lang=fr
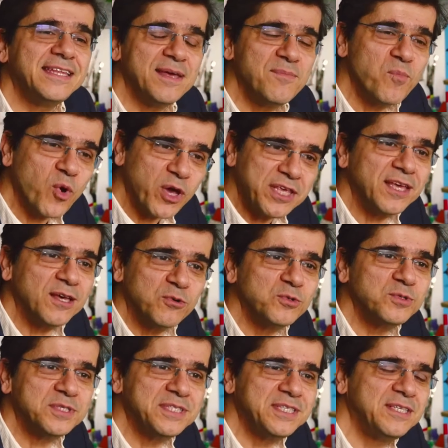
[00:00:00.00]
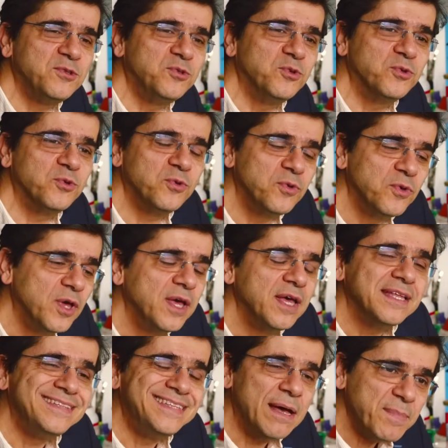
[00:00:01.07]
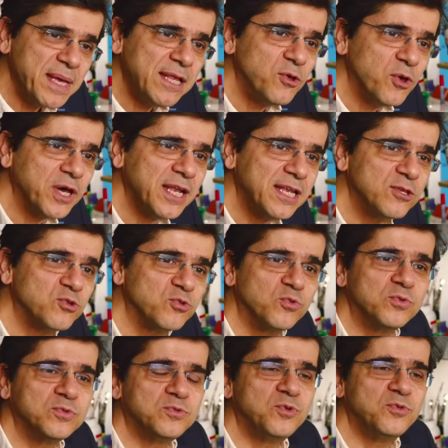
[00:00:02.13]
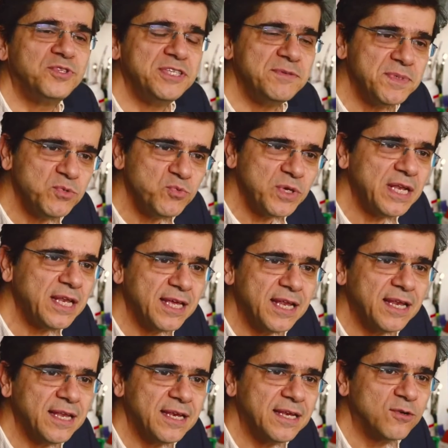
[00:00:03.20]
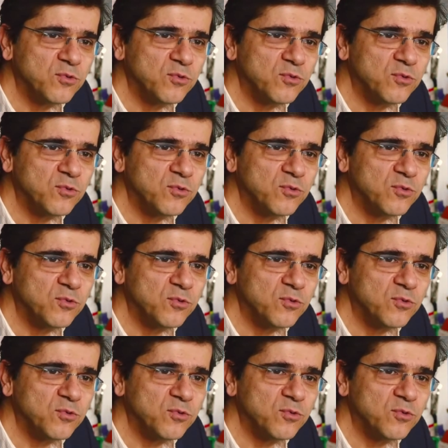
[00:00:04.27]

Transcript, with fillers: moyens aussi d'améliorer les choses, de diminuer les,